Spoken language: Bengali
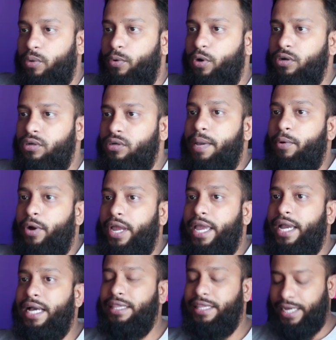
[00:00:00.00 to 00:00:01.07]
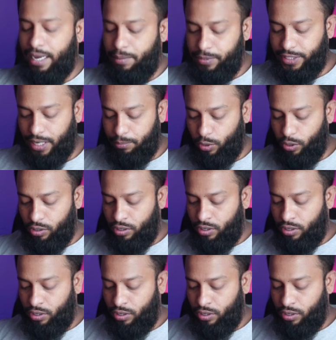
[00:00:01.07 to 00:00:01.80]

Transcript: করব এবং এখান থেকে আমি যাব